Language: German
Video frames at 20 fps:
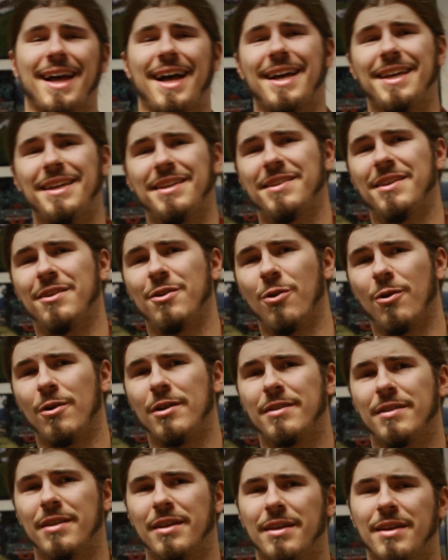reiche
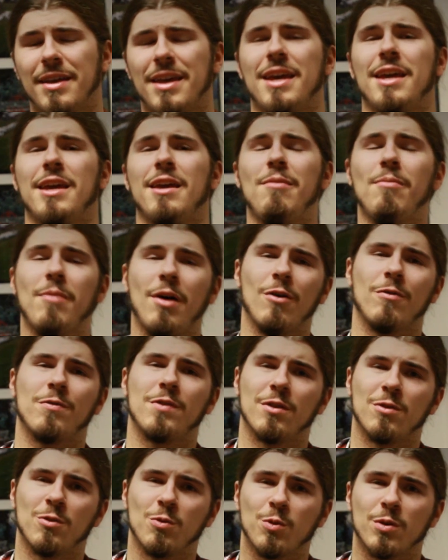Leute immer
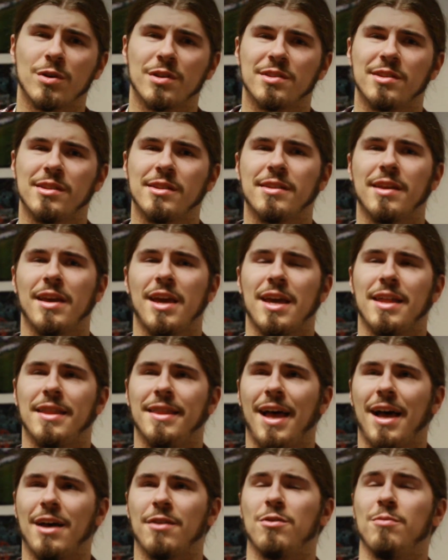auf der Suche sind
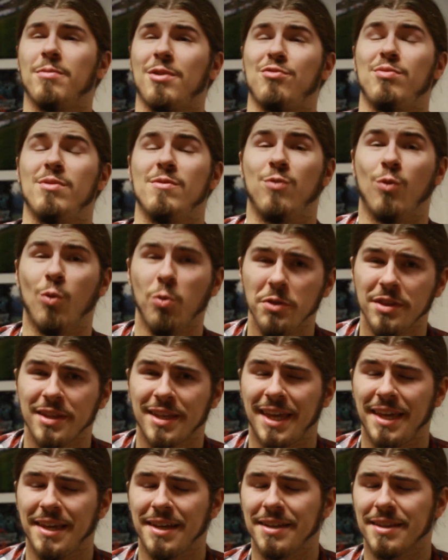nach zum Beispiel
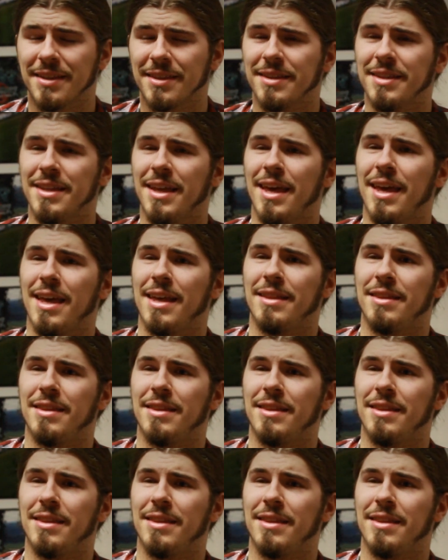Wohngegenden,